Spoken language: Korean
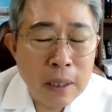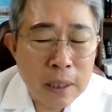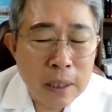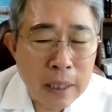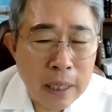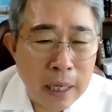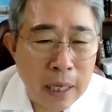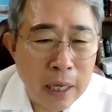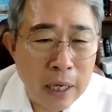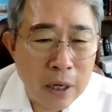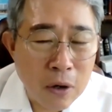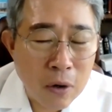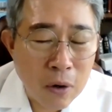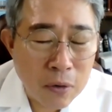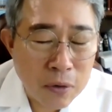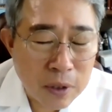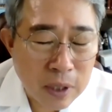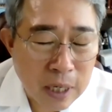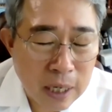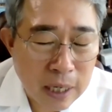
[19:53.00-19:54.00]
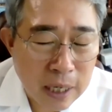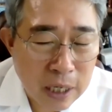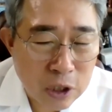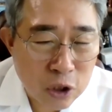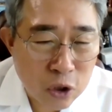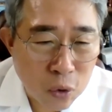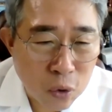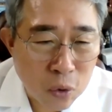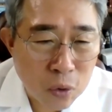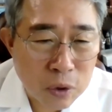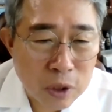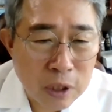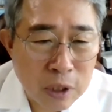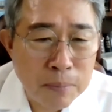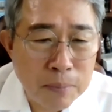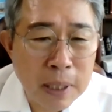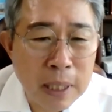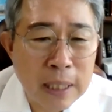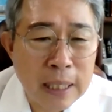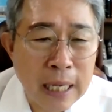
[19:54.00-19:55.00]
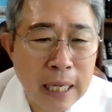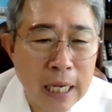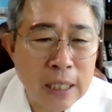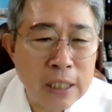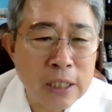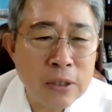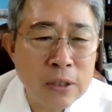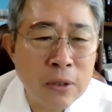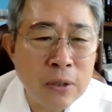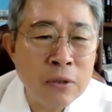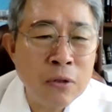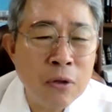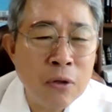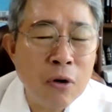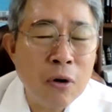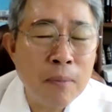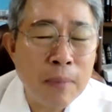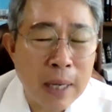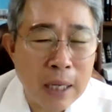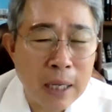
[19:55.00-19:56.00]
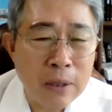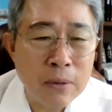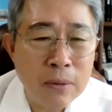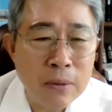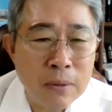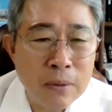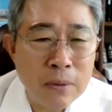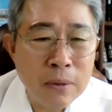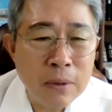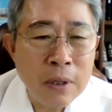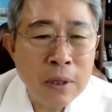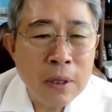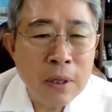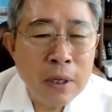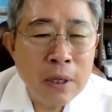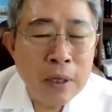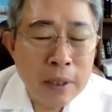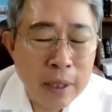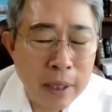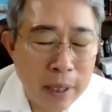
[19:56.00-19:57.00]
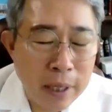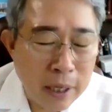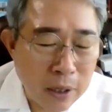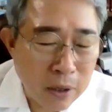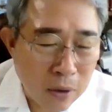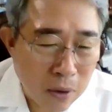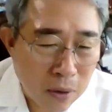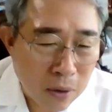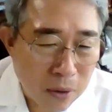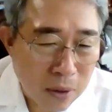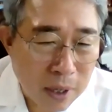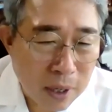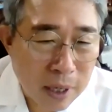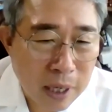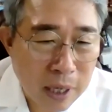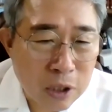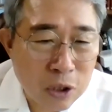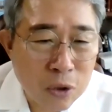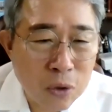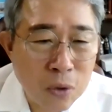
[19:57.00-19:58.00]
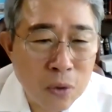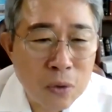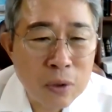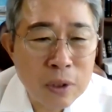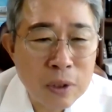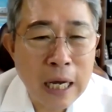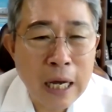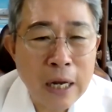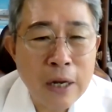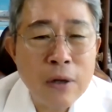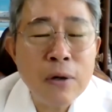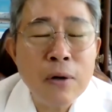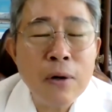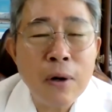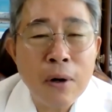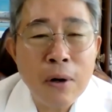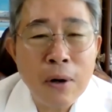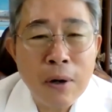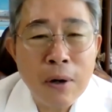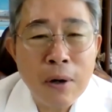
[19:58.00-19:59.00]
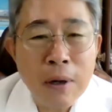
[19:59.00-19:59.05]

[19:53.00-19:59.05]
개 건강에 좋은 이빨이 다 썩는 거 말고 개 건강에 좋은 다른 거